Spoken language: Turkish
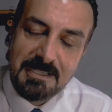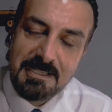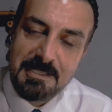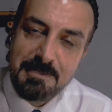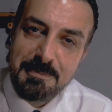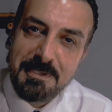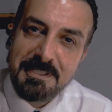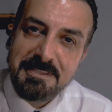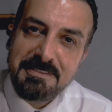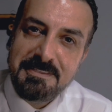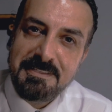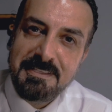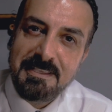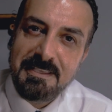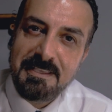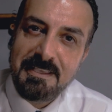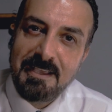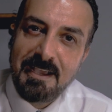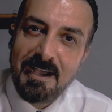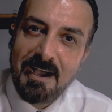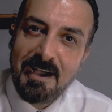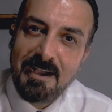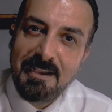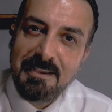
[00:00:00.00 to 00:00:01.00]

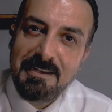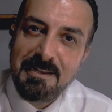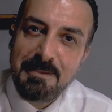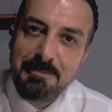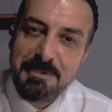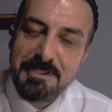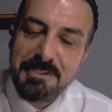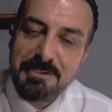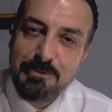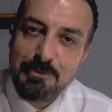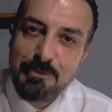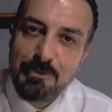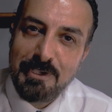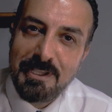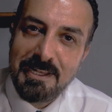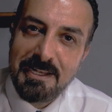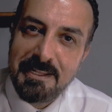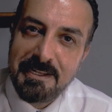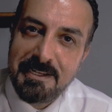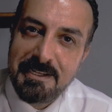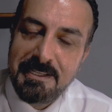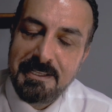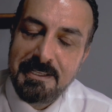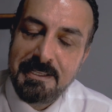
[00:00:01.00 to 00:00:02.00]
Kıymetli ailemin
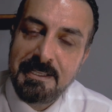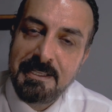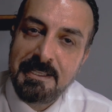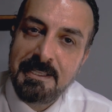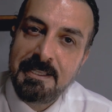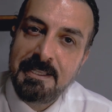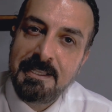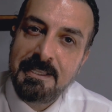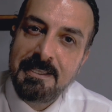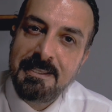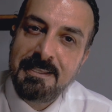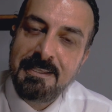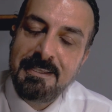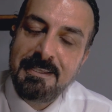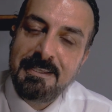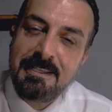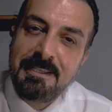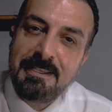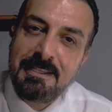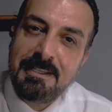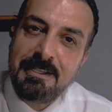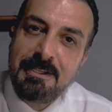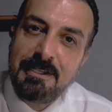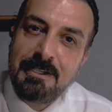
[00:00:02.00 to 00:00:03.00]
üyeleri,
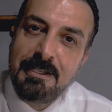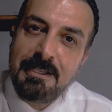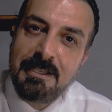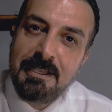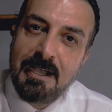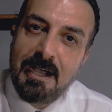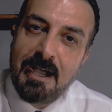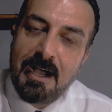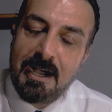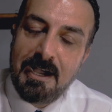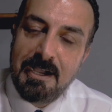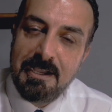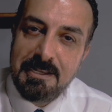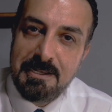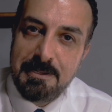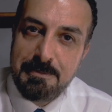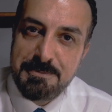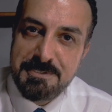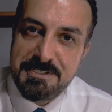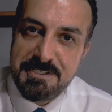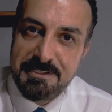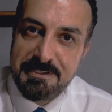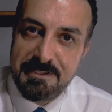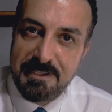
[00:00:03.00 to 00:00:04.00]

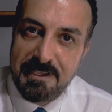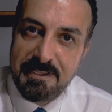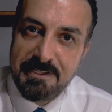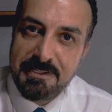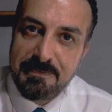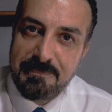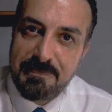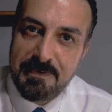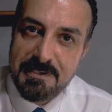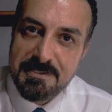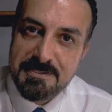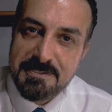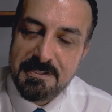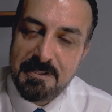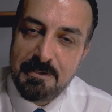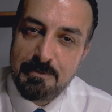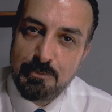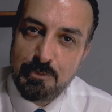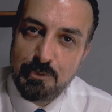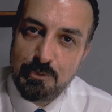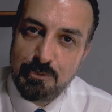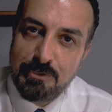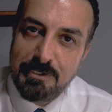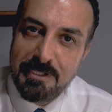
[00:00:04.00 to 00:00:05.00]
ailemizi daha da
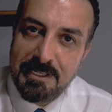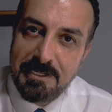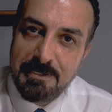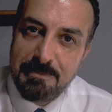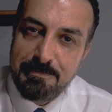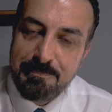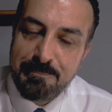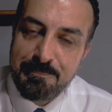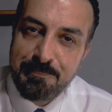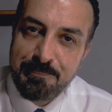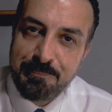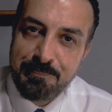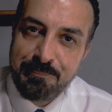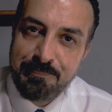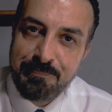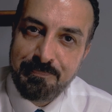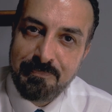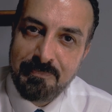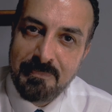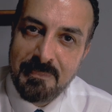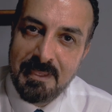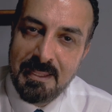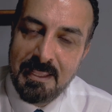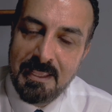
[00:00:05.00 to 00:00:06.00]
fazla büyütelim.
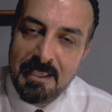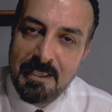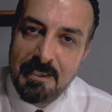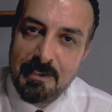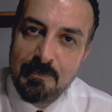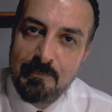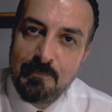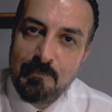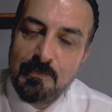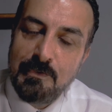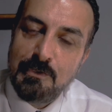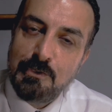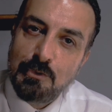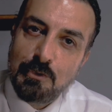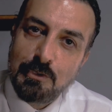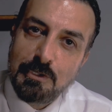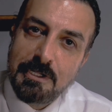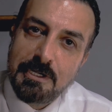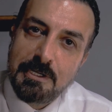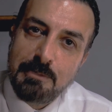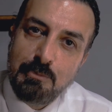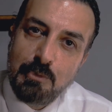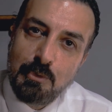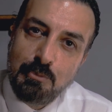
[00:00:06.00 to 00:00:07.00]

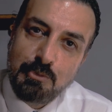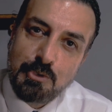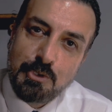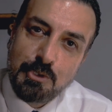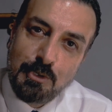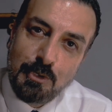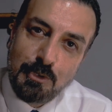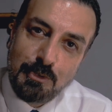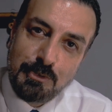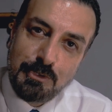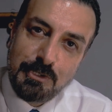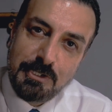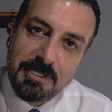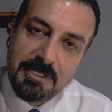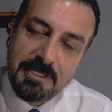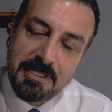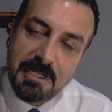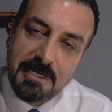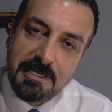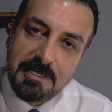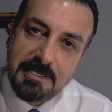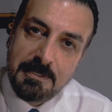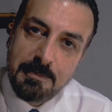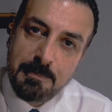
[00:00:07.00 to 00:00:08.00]
Videoları mümkün olduğu
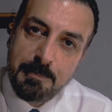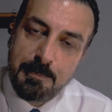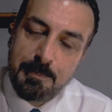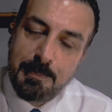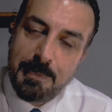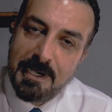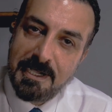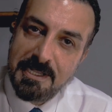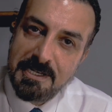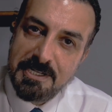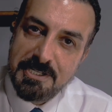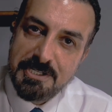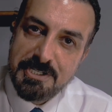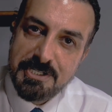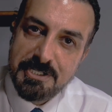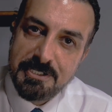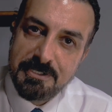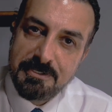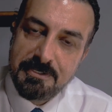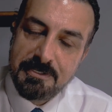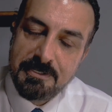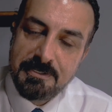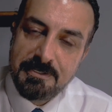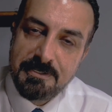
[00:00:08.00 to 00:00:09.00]
kadar
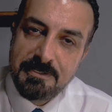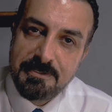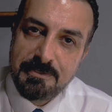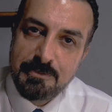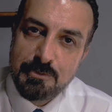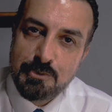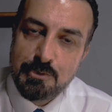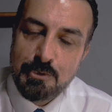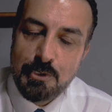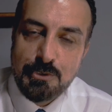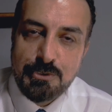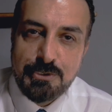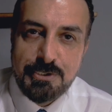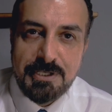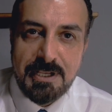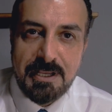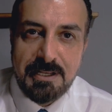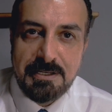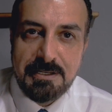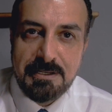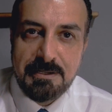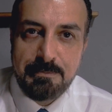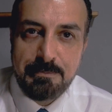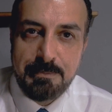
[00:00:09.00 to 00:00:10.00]
paylaşın.
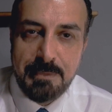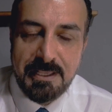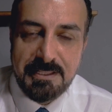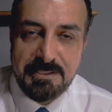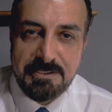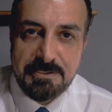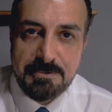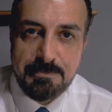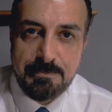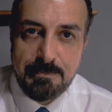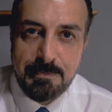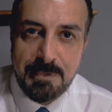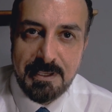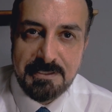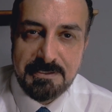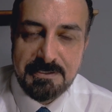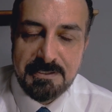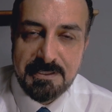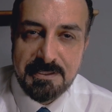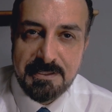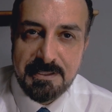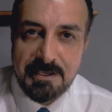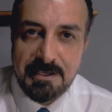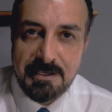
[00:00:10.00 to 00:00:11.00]
Sosyal med-
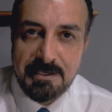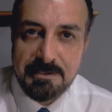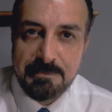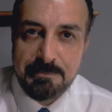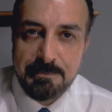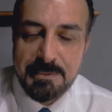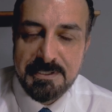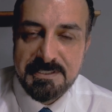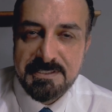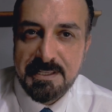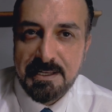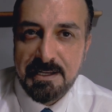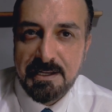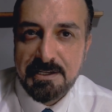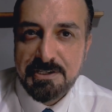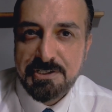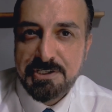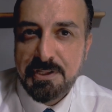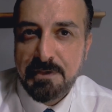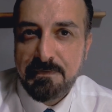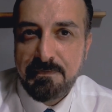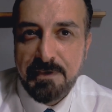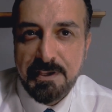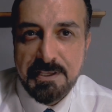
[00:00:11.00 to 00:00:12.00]
medyada mesela
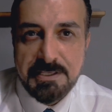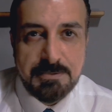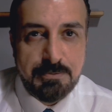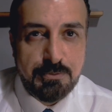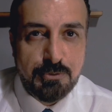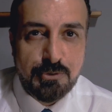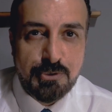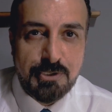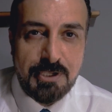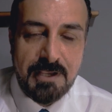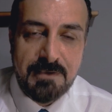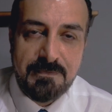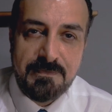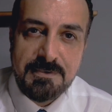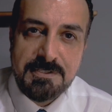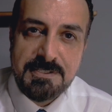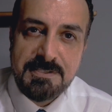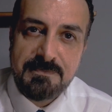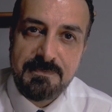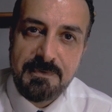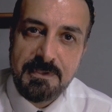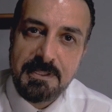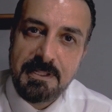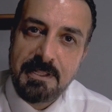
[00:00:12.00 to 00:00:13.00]
işte Facebook
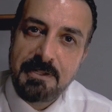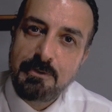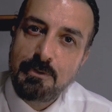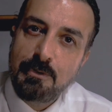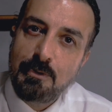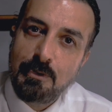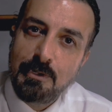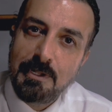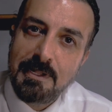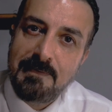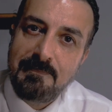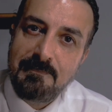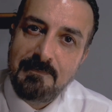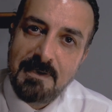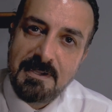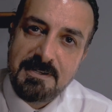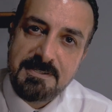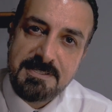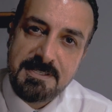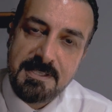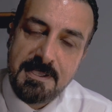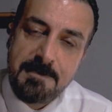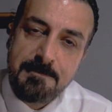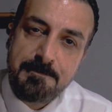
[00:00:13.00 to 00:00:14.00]
sayfası falan olan
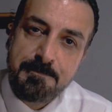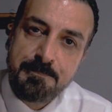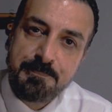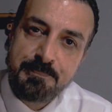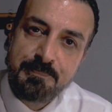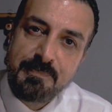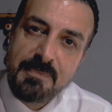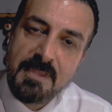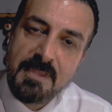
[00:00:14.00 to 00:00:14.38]
varsa